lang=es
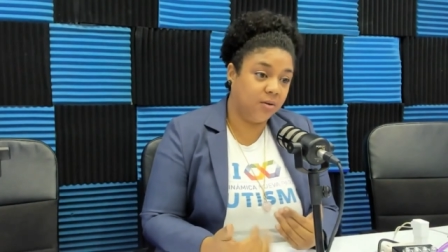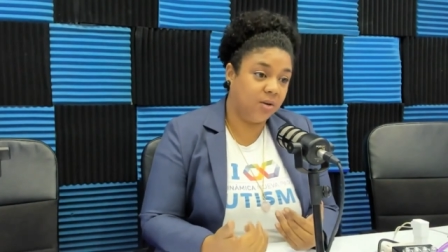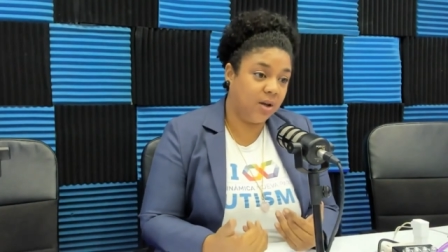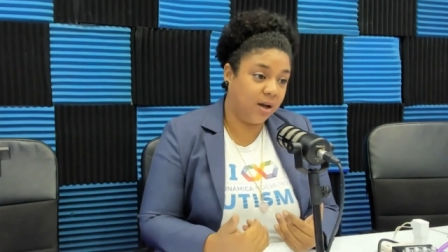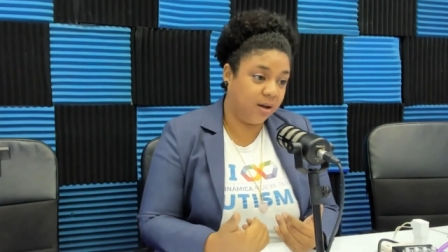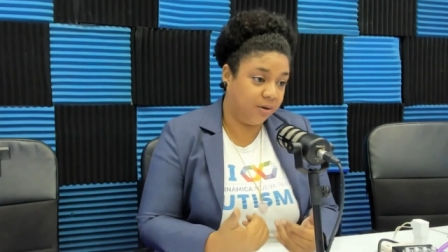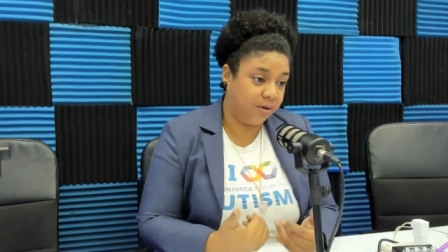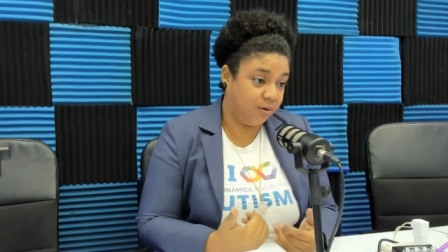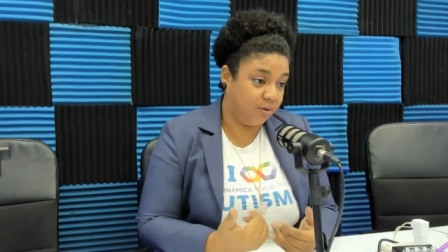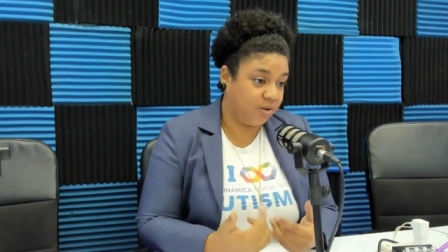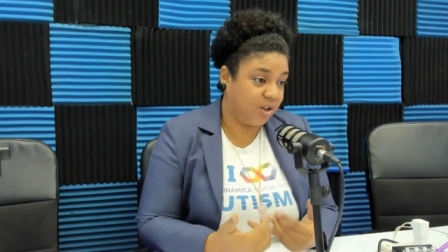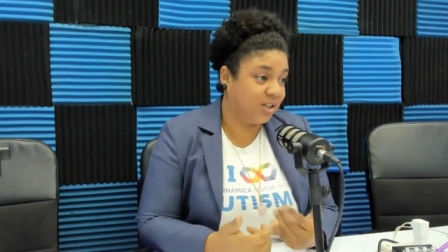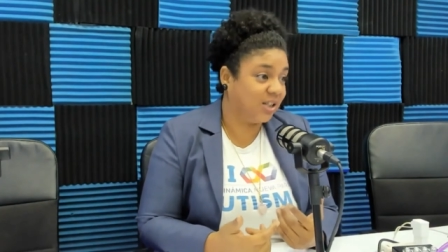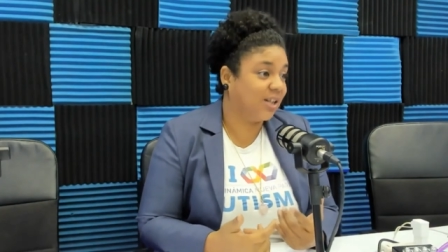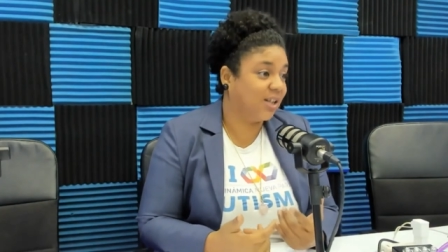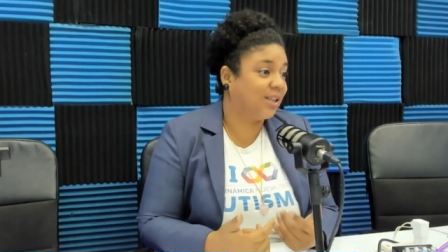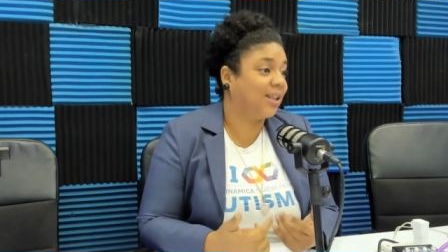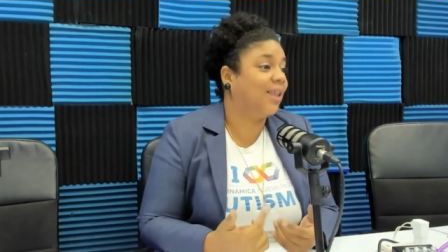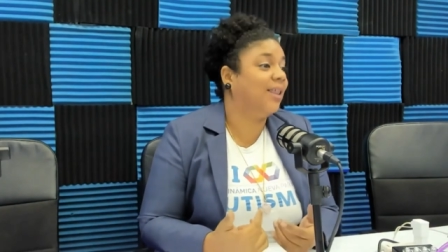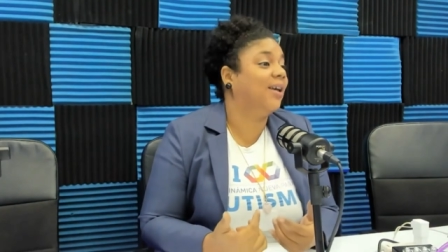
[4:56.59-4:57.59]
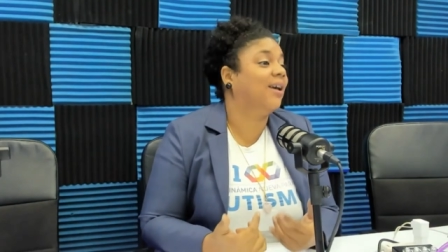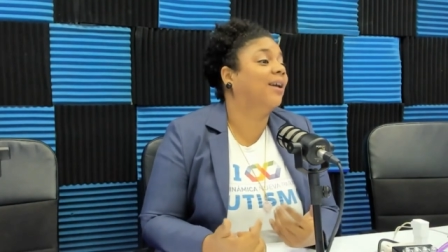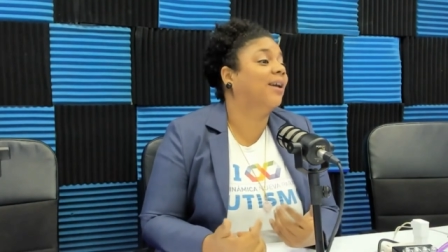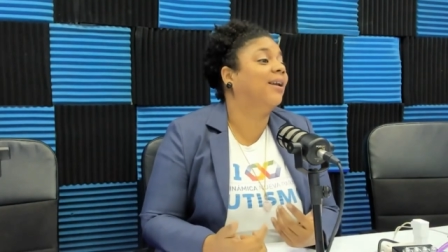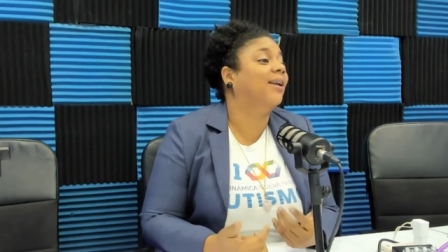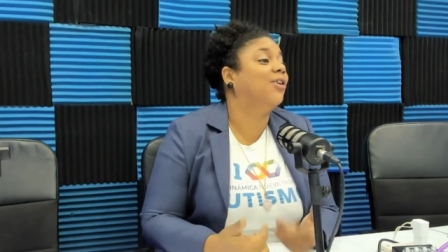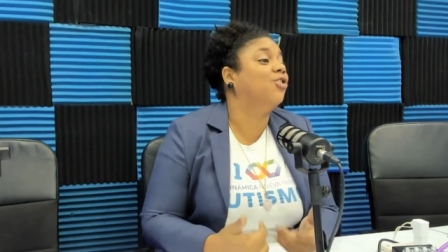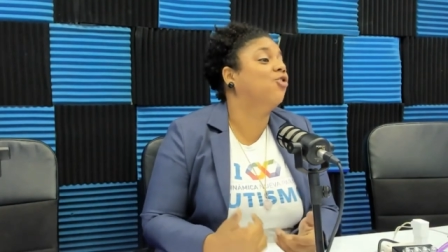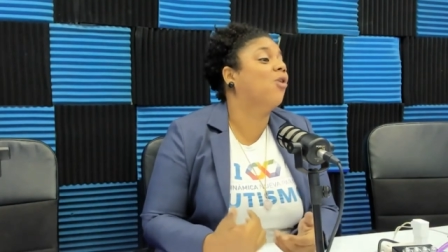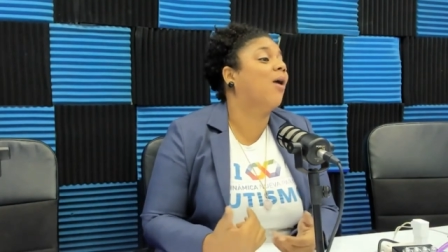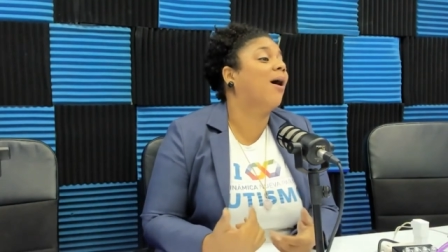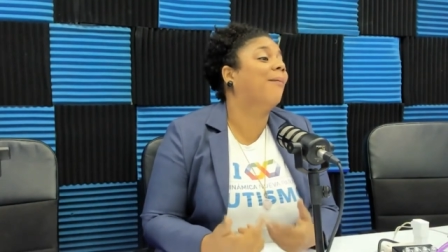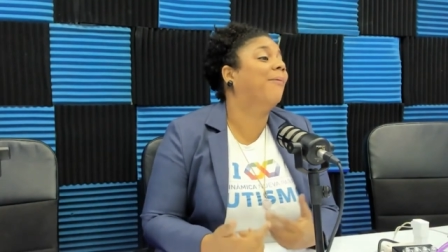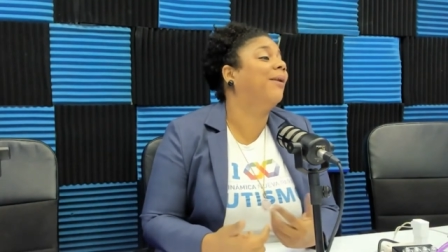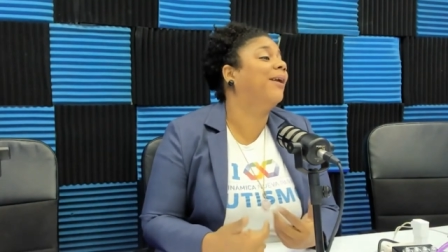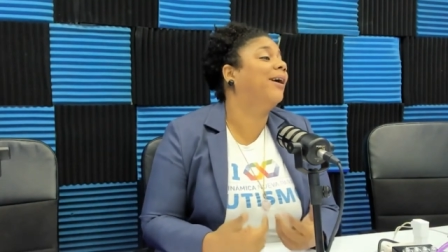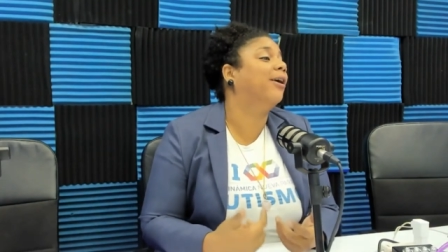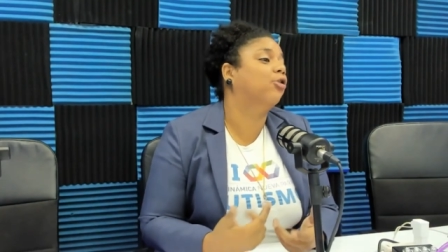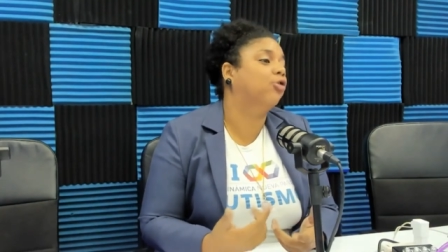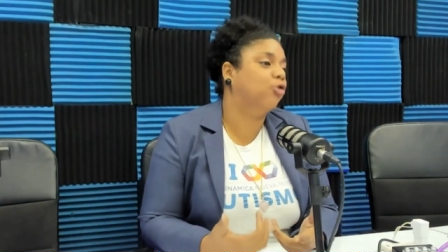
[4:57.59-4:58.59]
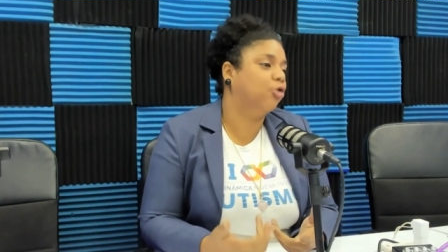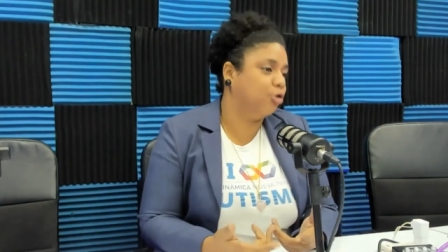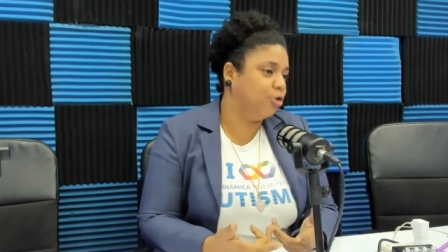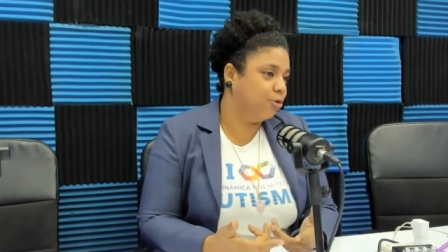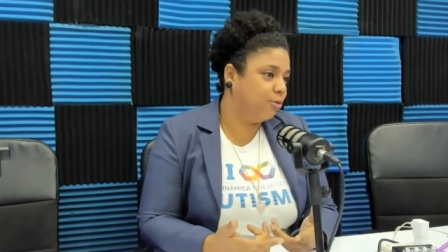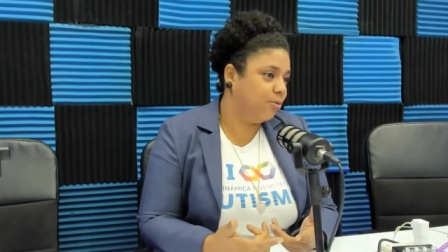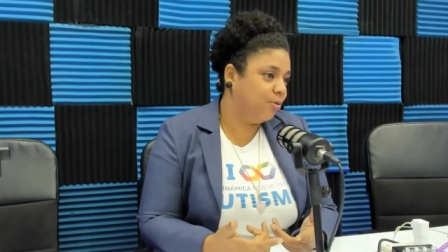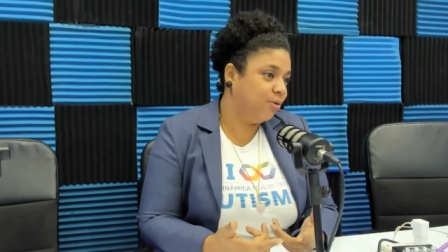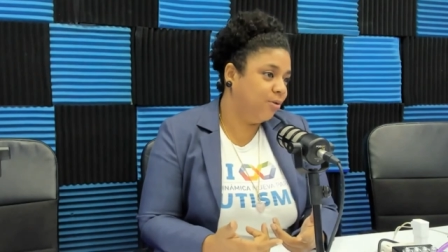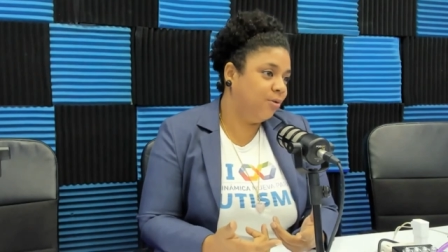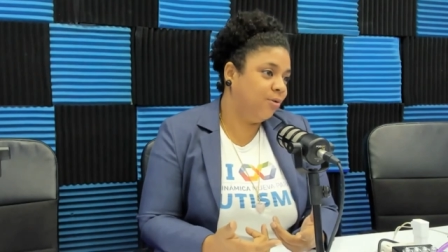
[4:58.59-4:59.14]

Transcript: o sea, no se trata de que el niño hable o no,